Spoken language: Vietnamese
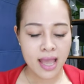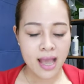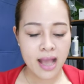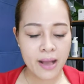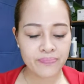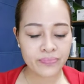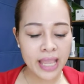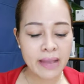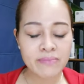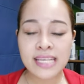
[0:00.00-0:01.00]
Um,
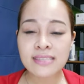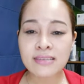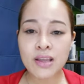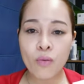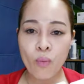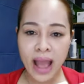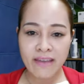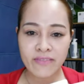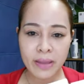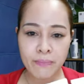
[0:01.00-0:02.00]
em sẽ giới thiệu
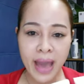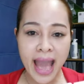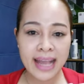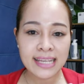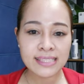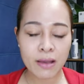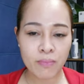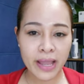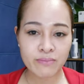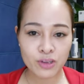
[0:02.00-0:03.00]
qua về ba cái dòng
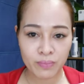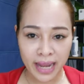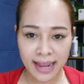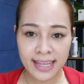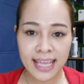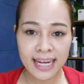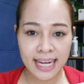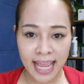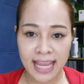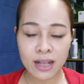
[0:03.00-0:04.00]
kem chống nắng hiện
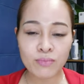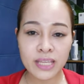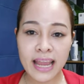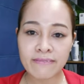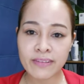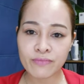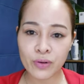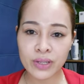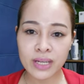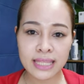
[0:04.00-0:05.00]
nay công ty đang phân
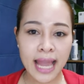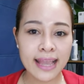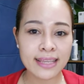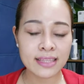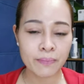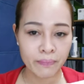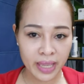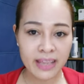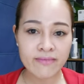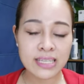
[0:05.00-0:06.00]
phối ở tại thẩm
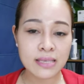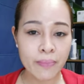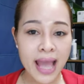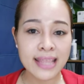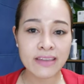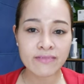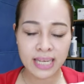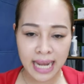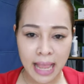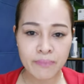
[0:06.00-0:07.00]
mỹ và spa tại Việt
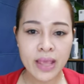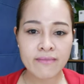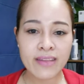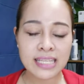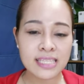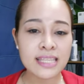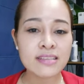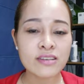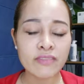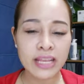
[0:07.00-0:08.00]
Nam và trên thị
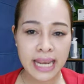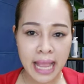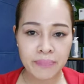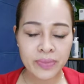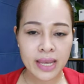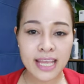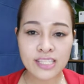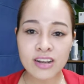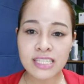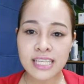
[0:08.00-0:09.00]
trường Việt Nam để
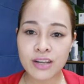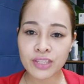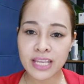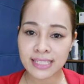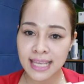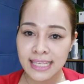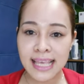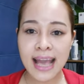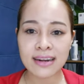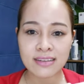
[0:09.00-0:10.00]
cho các chị có thể dễ
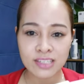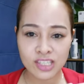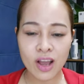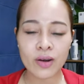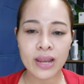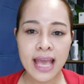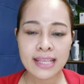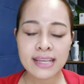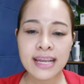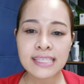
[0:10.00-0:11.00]
dàng lựa chọn
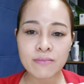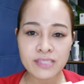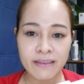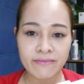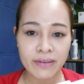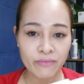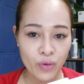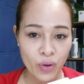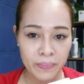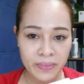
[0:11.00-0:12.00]
những cái dòng sản phẩm
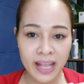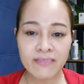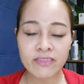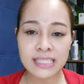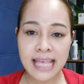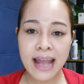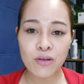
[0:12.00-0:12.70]
phù hợp nhất với da của